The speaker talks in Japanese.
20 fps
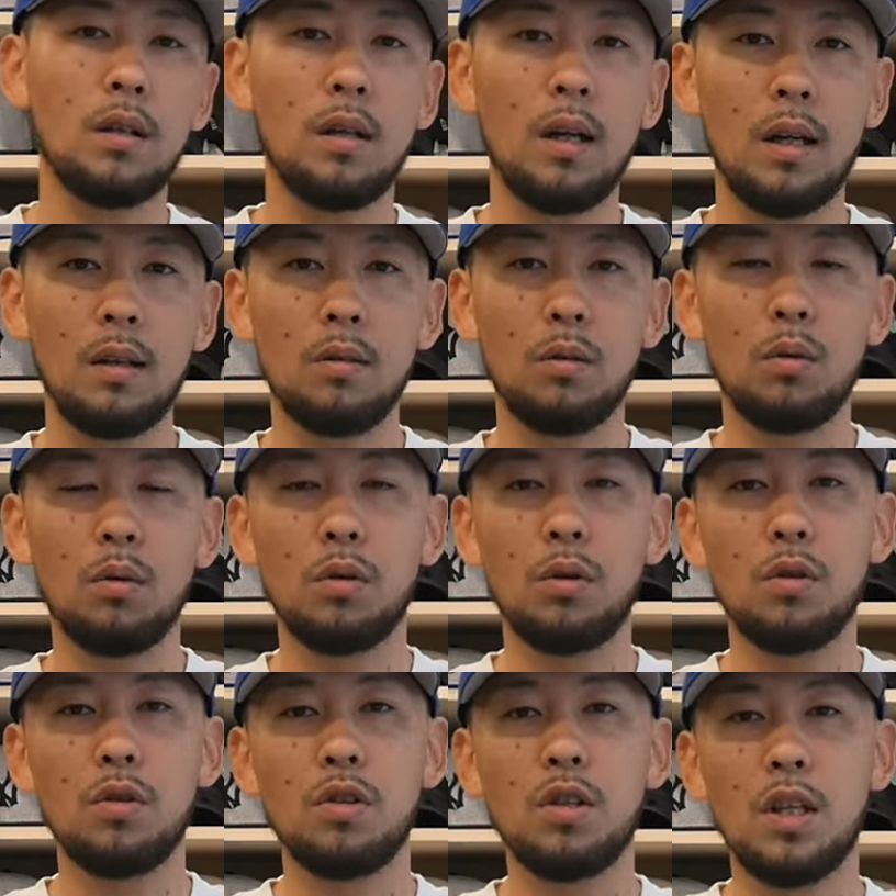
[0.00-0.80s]
あの同
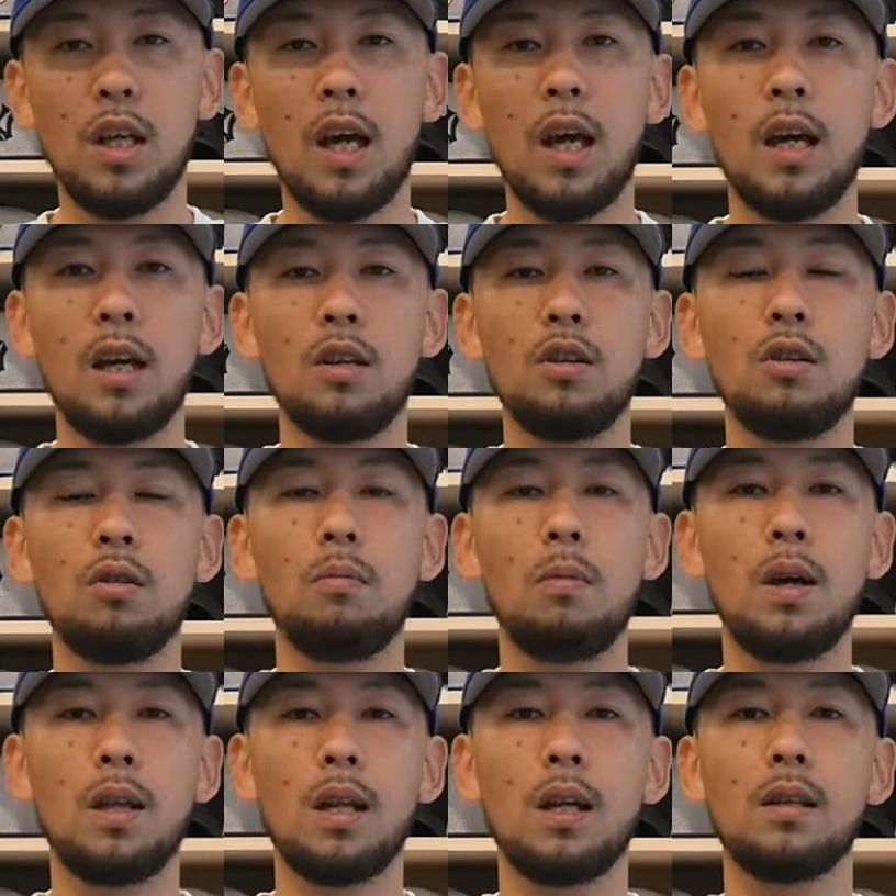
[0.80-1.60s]
居して有
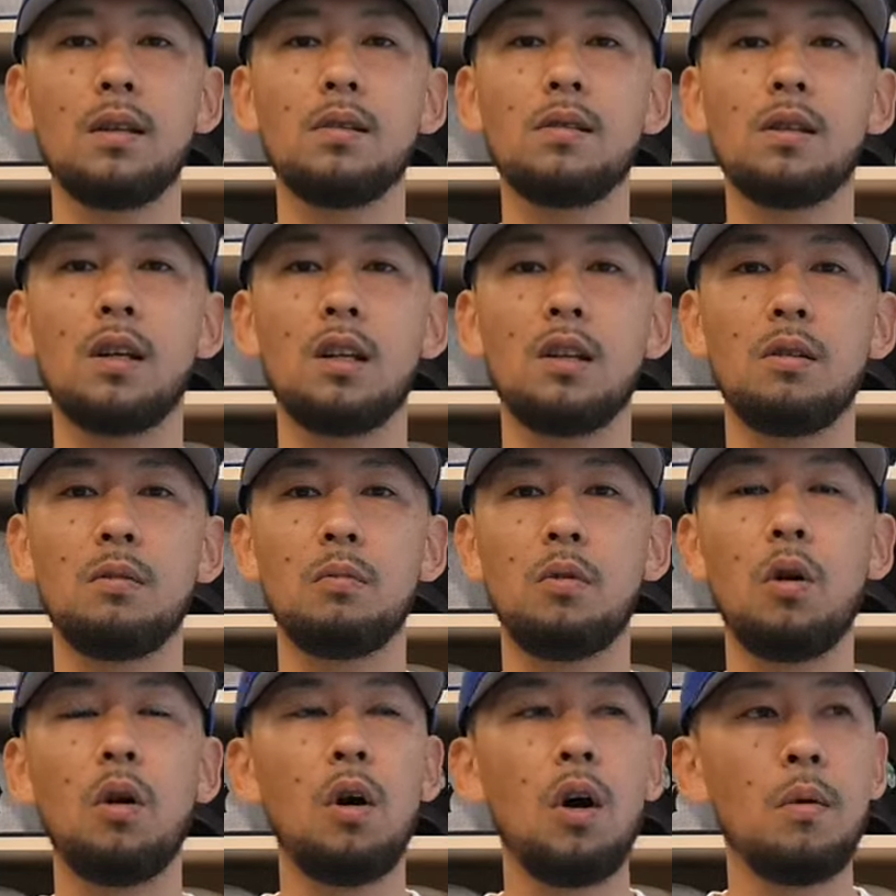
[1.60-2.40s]
名なんですけれど
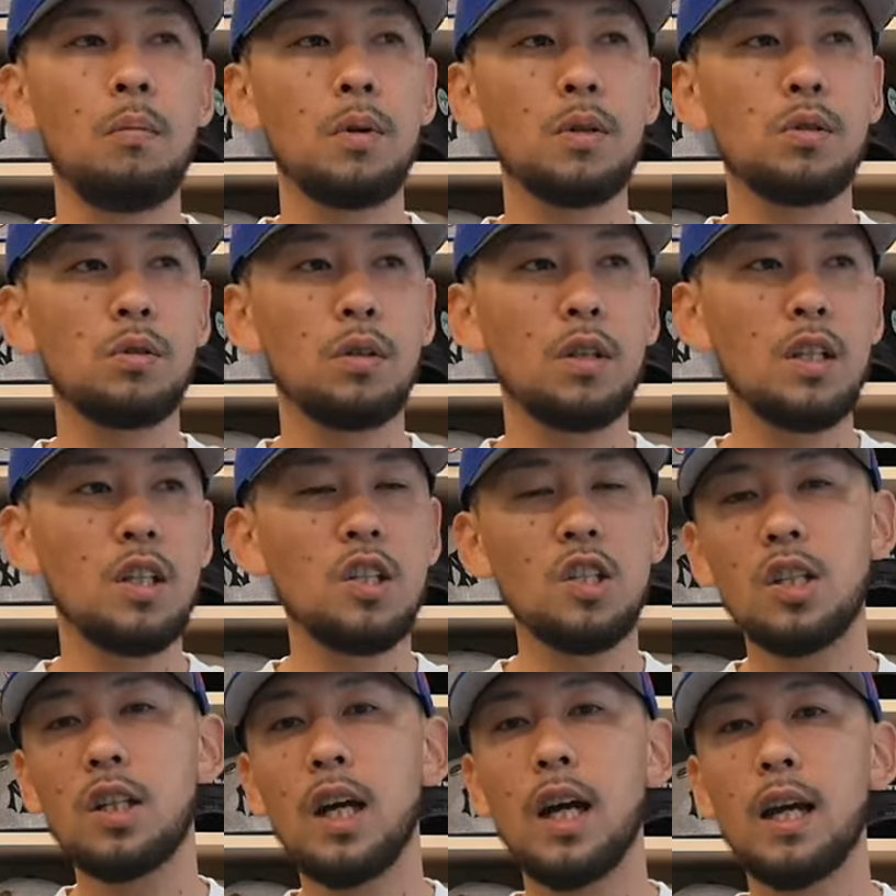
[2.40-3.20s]
も、まあ、それに
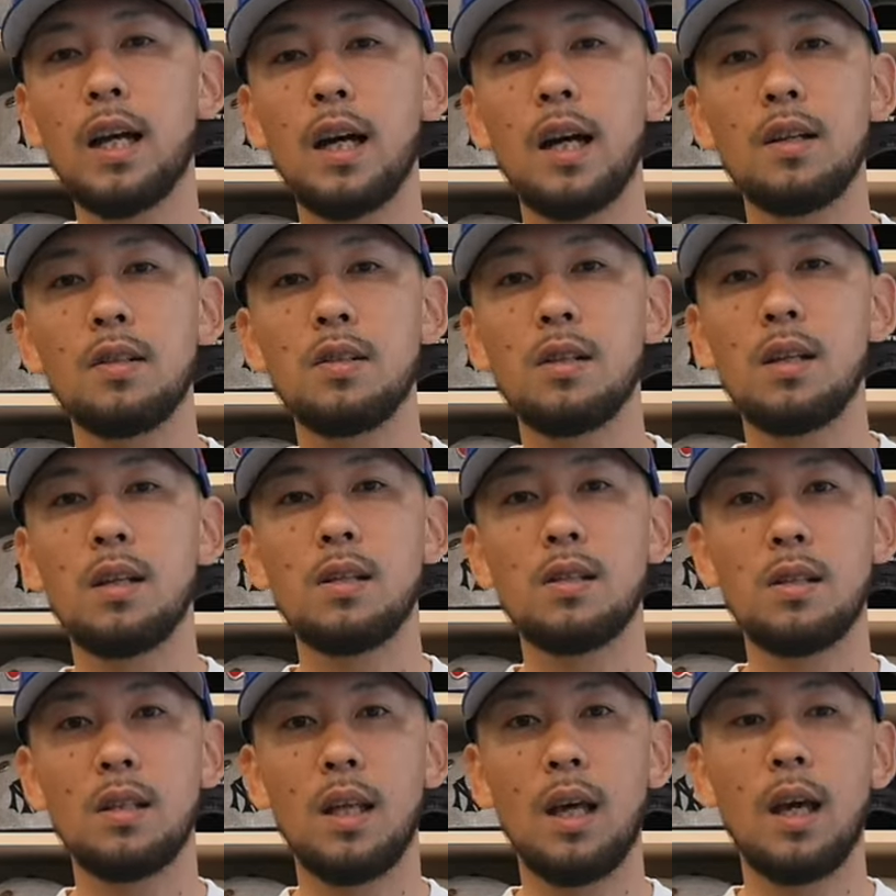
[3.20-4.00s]
近い感じでで
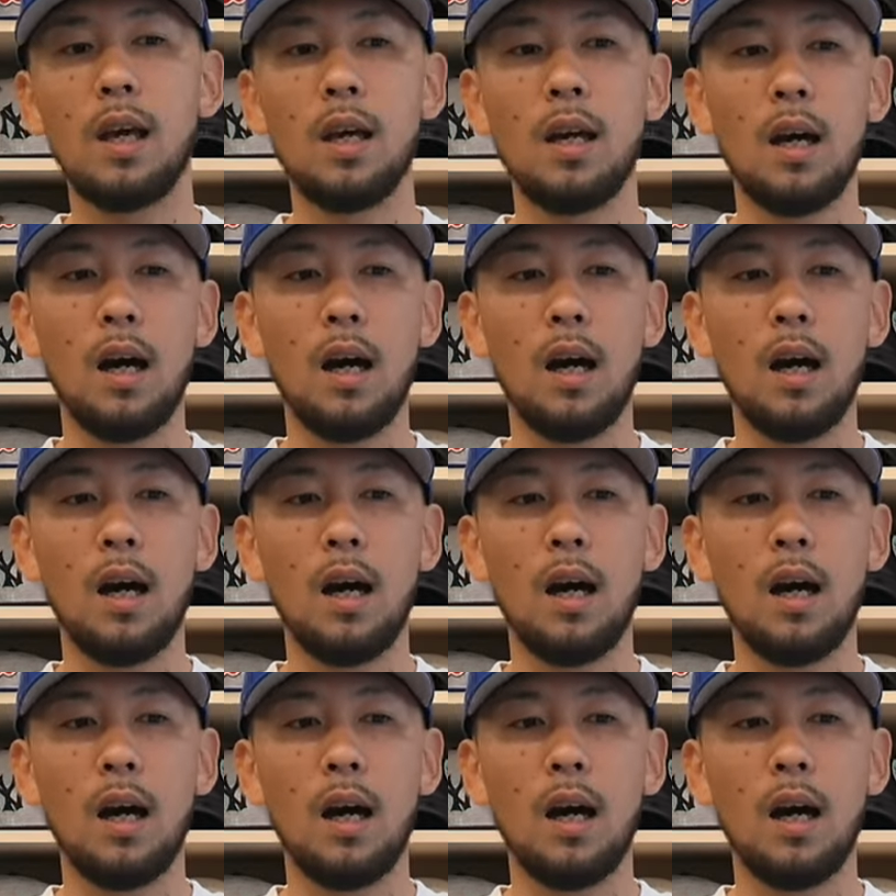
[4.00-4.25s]
すね、